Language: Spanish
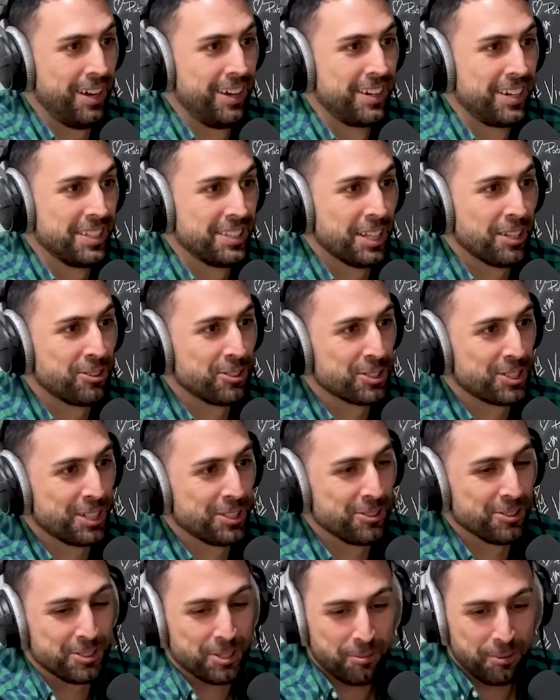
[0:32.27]
tantos
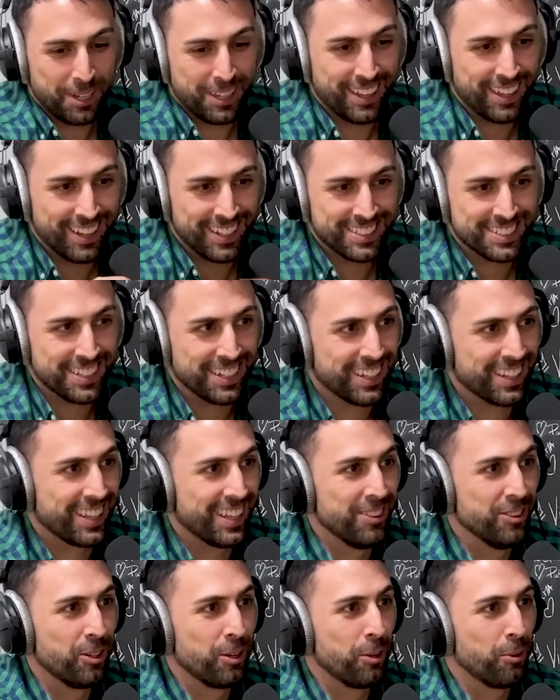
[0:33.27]
años de vida y sigue
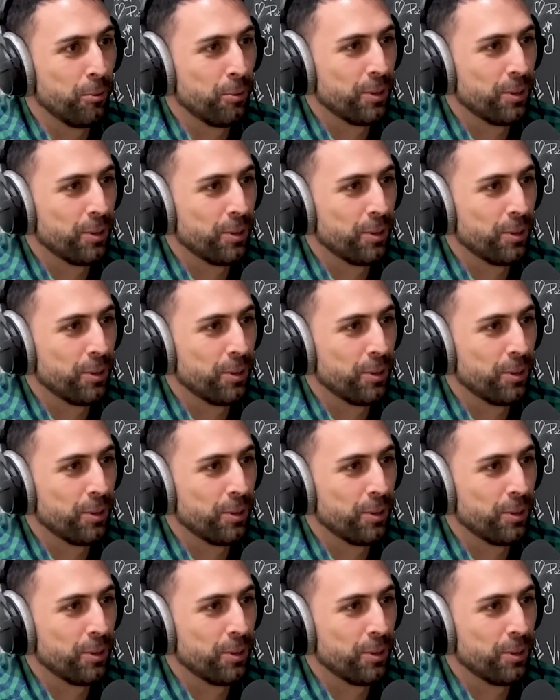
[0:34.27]
dándole duro.